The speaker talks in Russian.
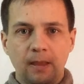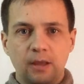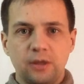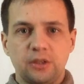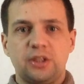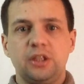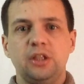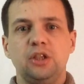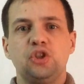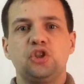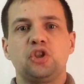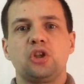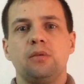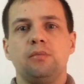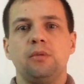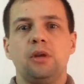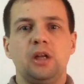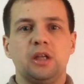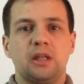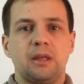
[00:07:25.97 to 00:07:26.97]

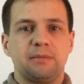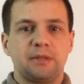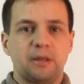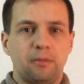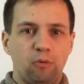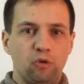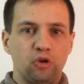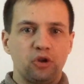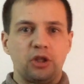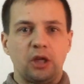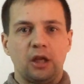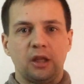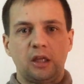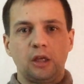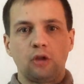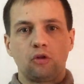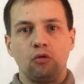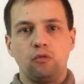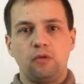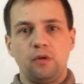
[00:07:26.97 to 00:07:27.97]
ссылочками или там заполните
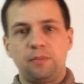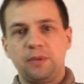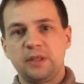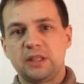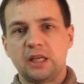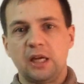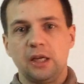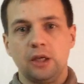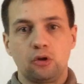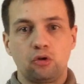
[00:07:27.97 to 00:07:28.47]
анкету в описании.